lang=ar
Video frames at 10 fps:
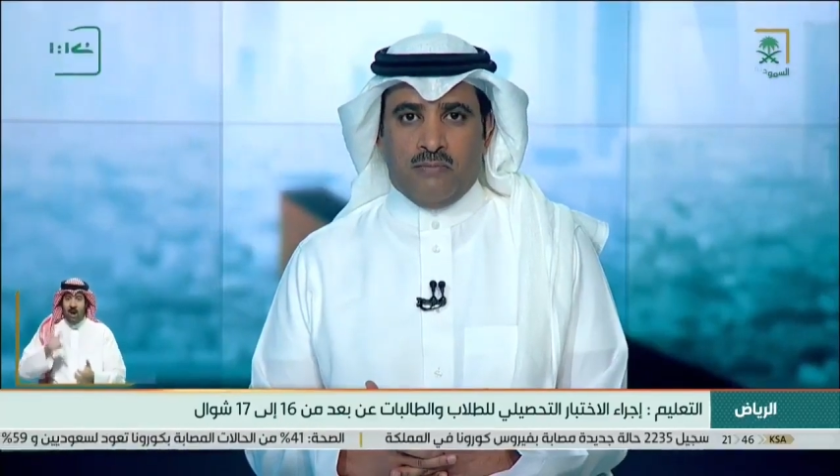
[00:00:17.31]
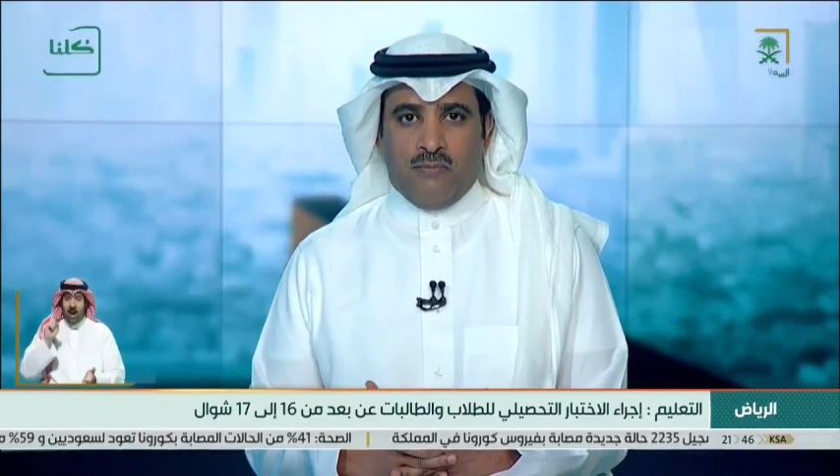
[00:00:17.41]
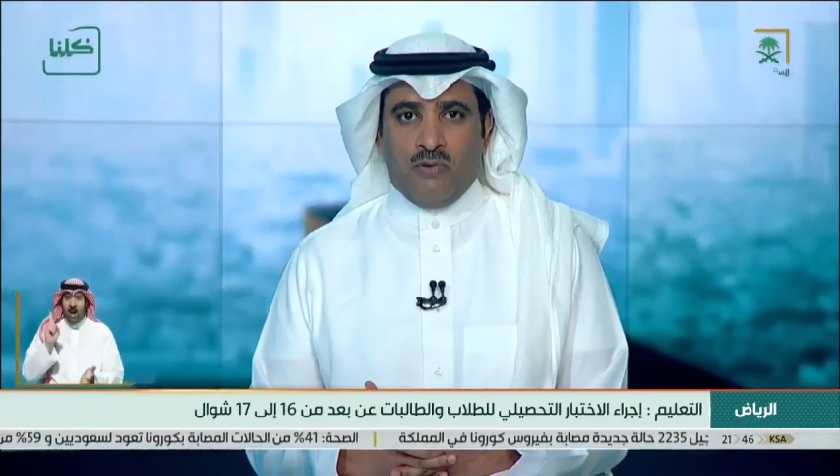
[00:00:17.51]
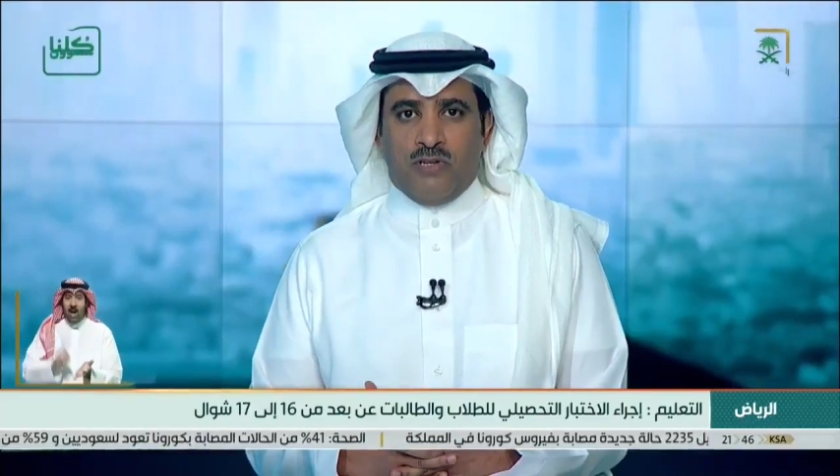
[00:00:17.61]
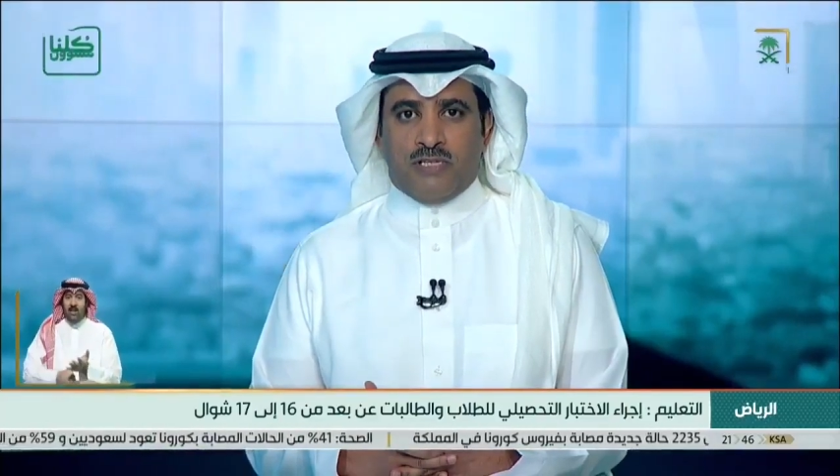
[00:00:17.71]

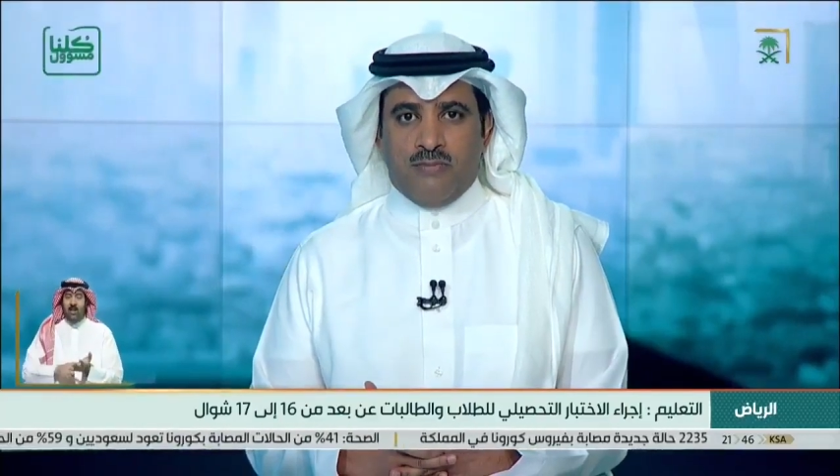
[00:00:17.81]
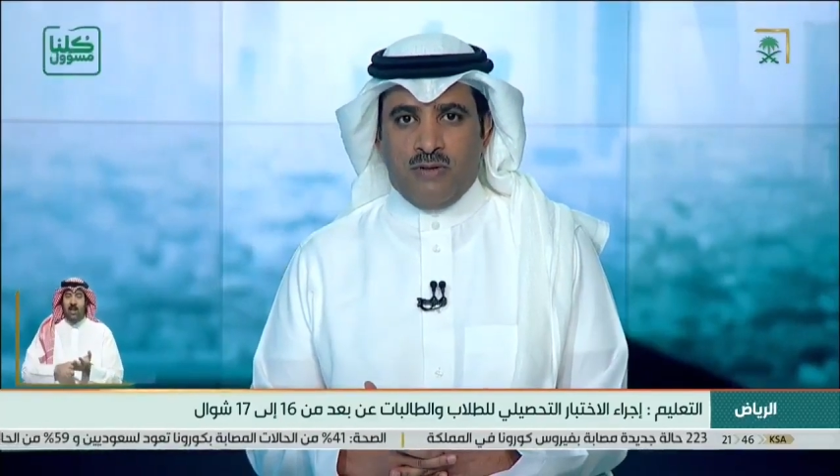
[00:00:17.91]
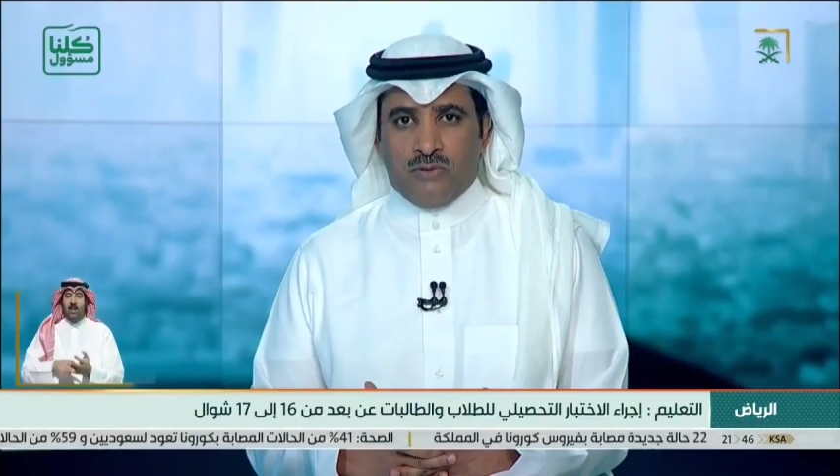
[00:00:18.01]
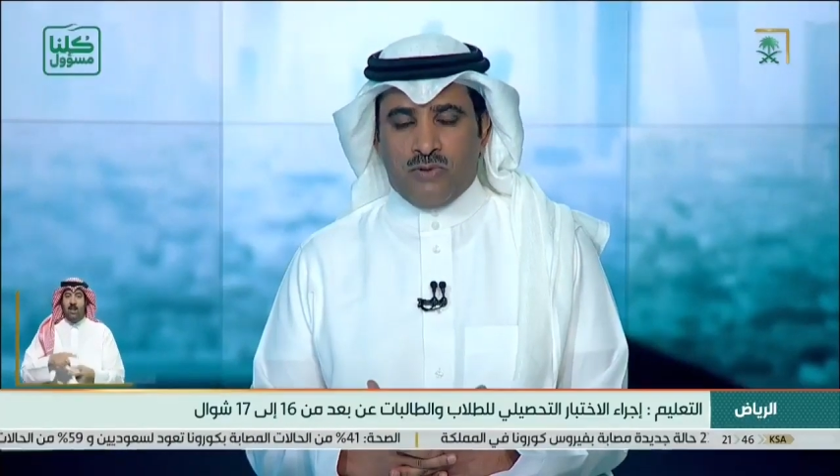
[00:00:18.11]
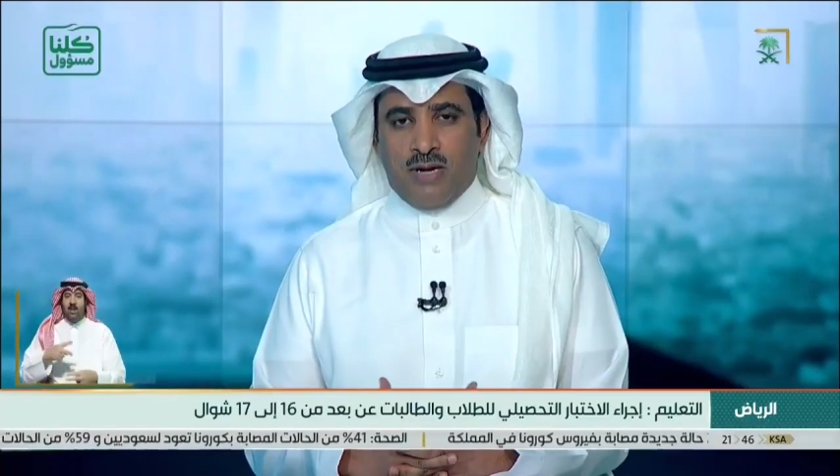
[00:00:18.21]
ملزم
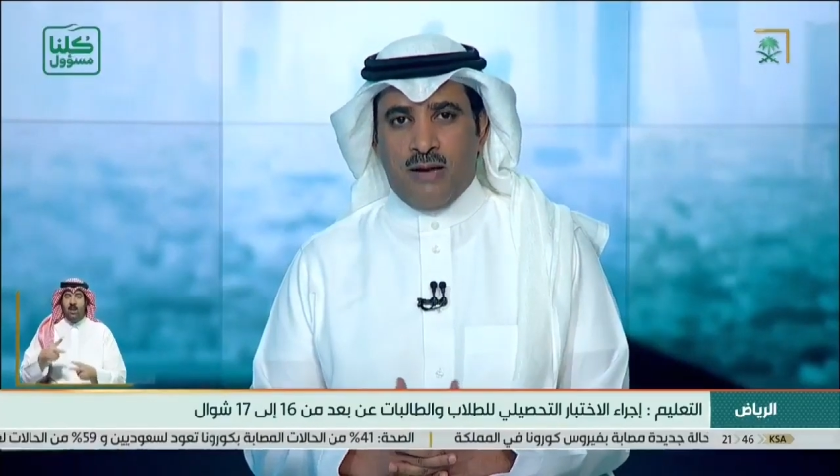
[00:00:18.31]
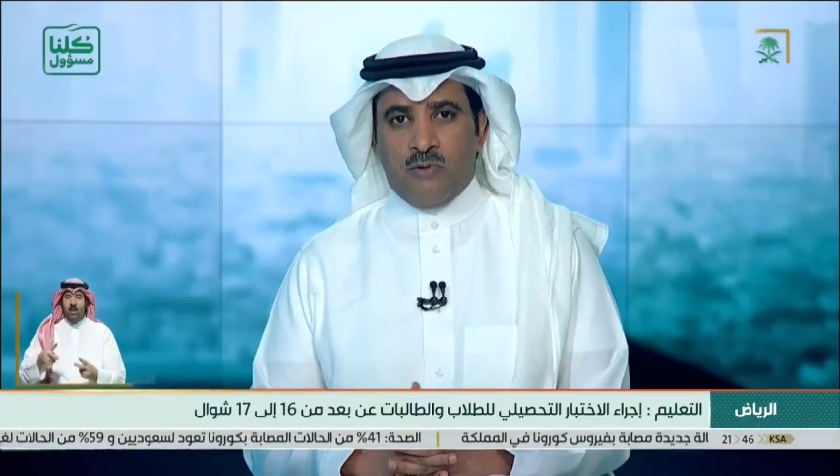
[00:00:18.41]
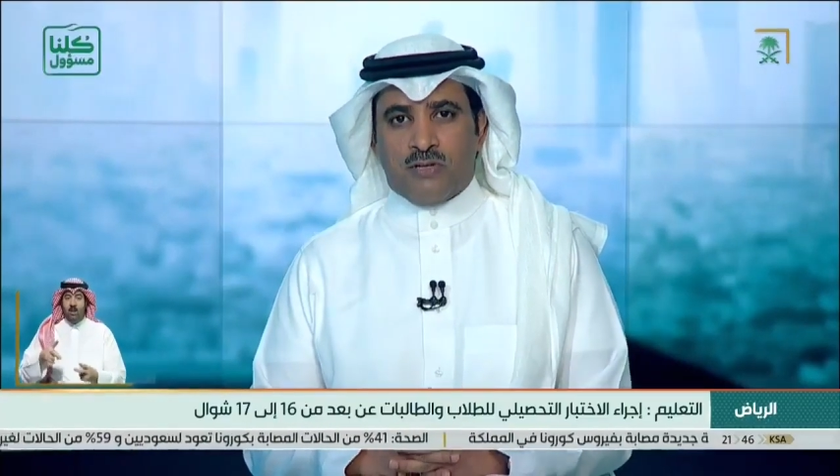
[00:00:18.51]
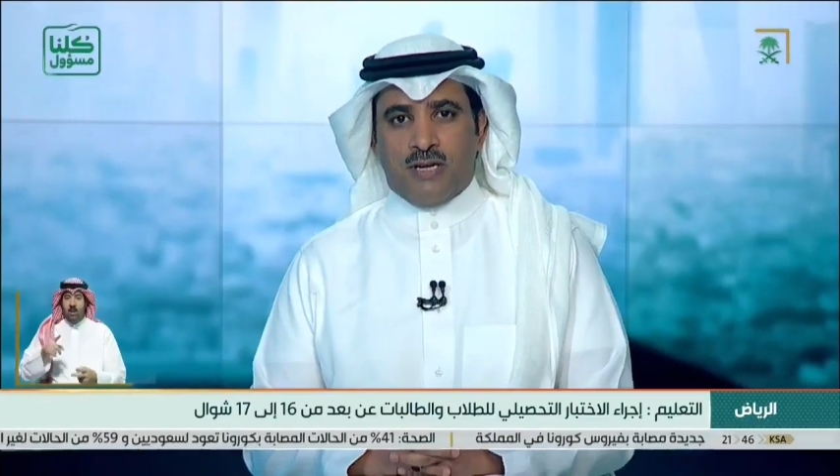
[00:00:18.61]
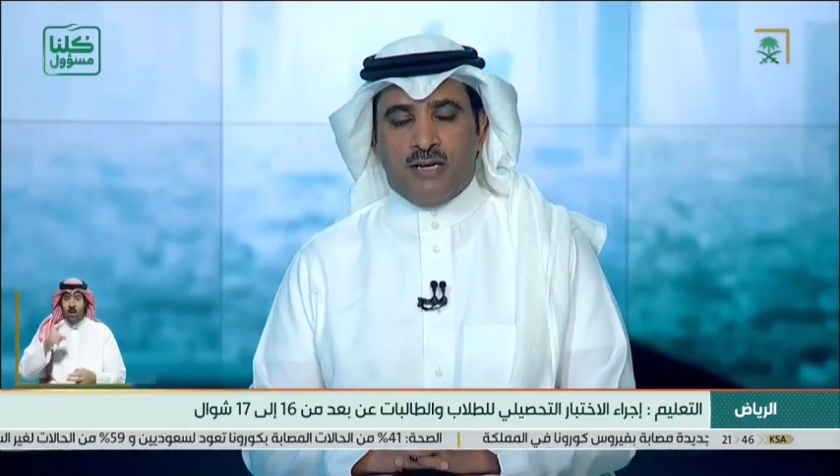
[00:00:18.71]

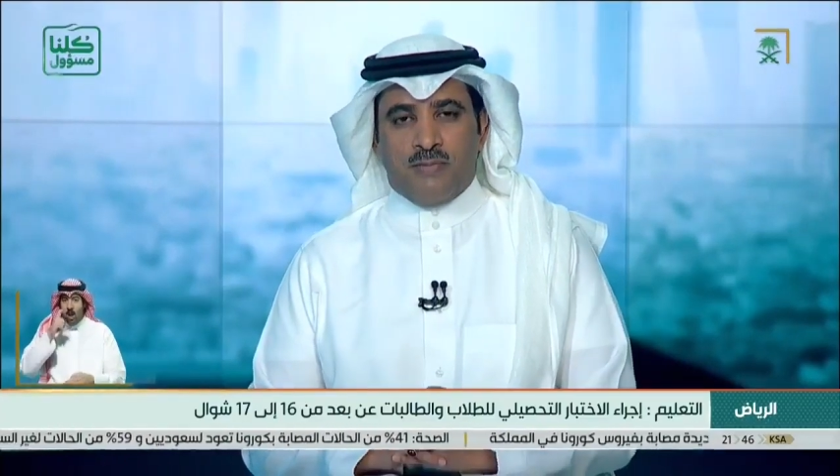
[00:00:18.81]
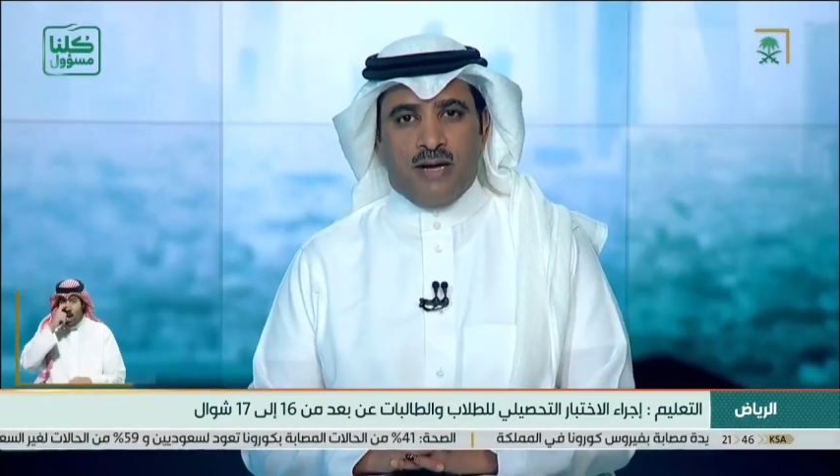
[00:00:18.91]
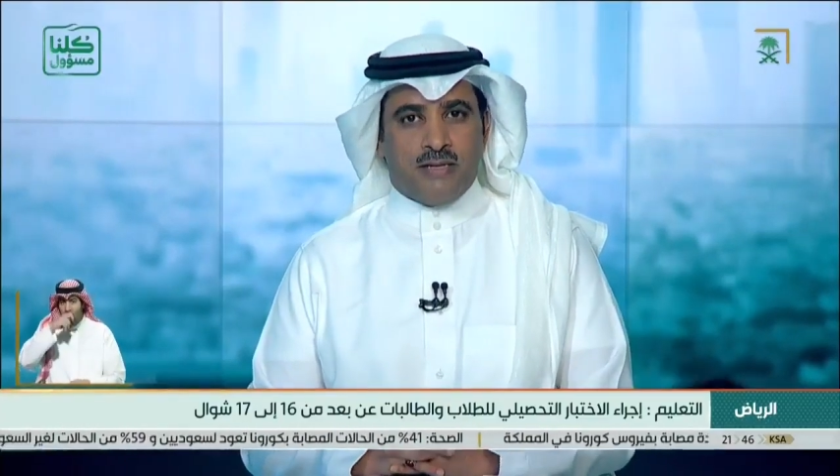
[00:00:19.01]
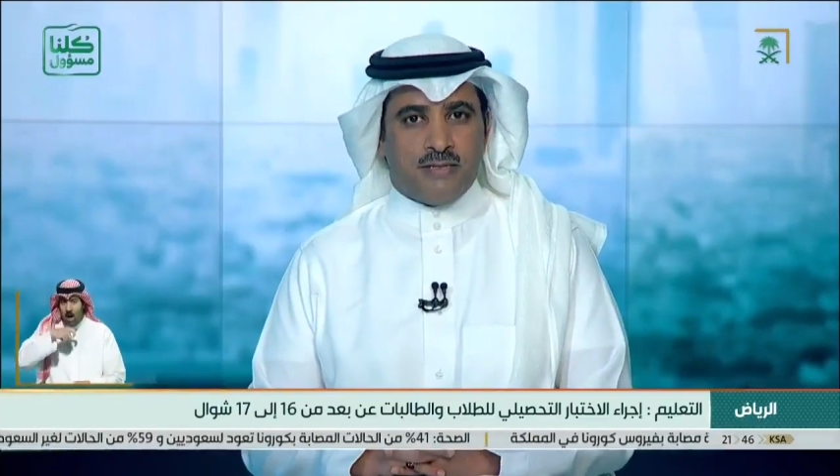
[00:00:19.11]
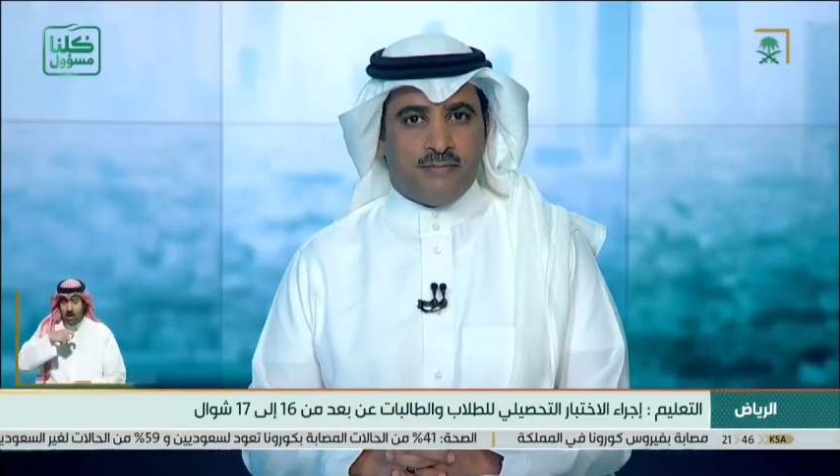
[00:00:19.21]
للطلاب
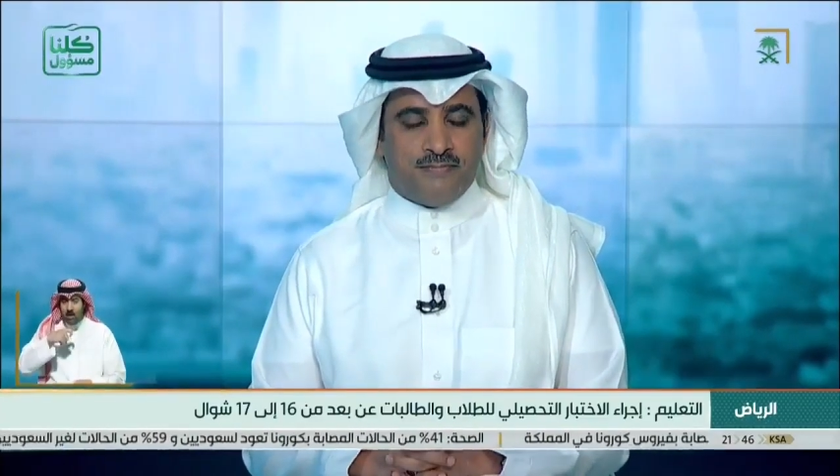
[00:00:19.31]
والطالبات؟